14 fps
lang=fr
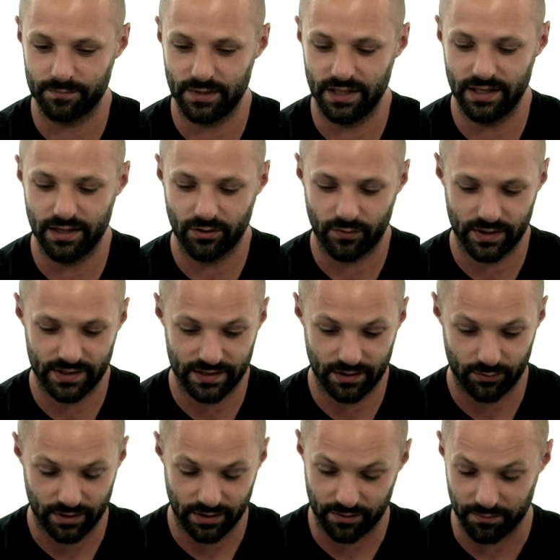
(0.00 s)
l'idée, en fait, c'est
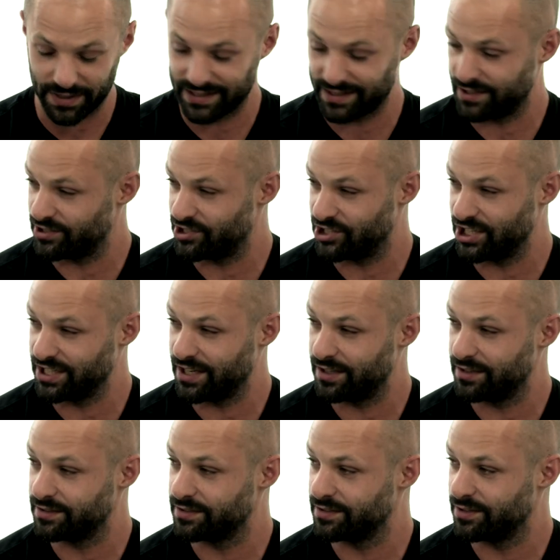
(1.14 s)
qu'on a une base qui est géniale
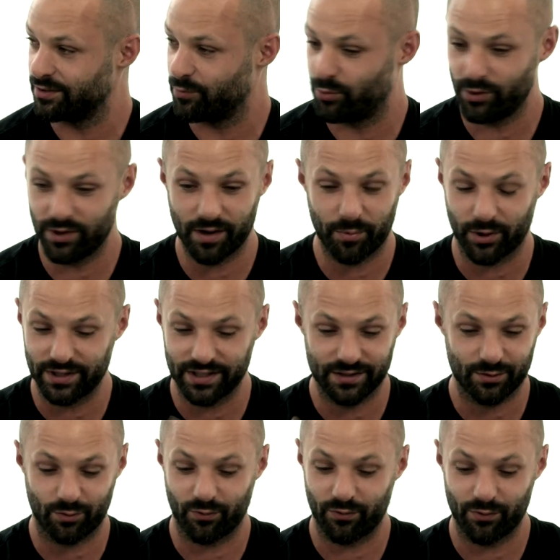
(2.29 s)
on peut y apporter ce
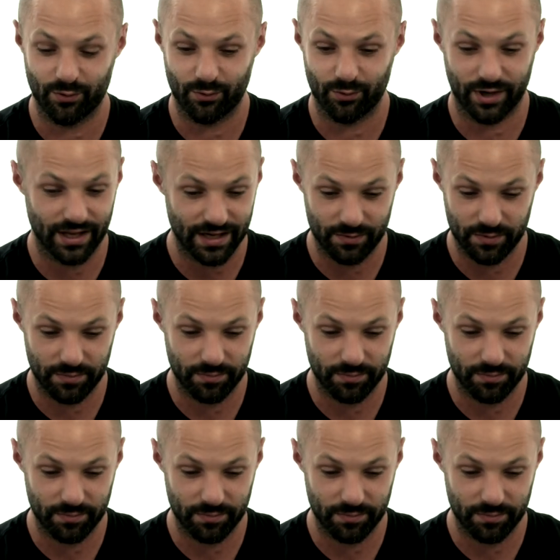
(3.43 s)
qu'on veut, on garde la même